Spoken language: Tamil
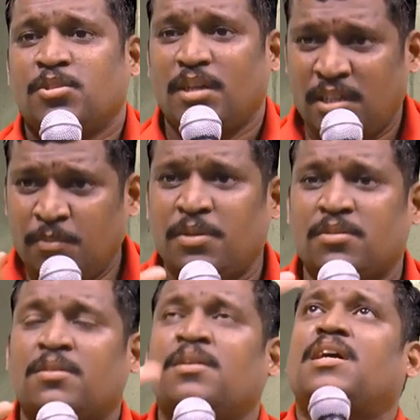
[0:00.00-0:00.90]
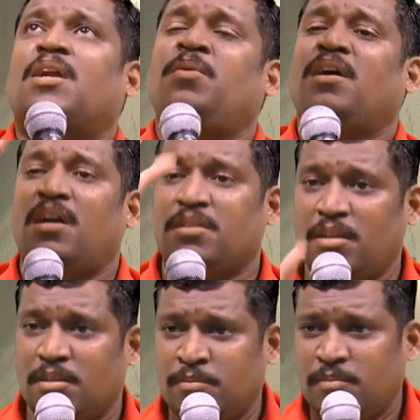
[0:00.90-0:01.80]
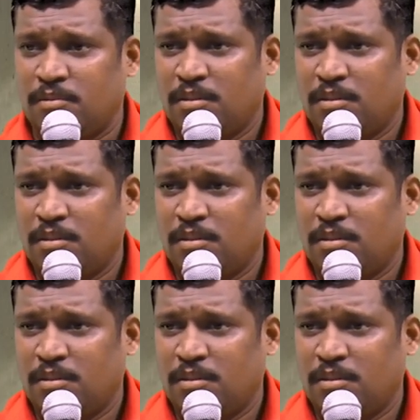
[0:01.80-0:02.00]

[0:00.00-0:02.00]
ஸோ என்னை பொறுத்த வரைக்கும் கர்ப்ப காலத்துலேயும்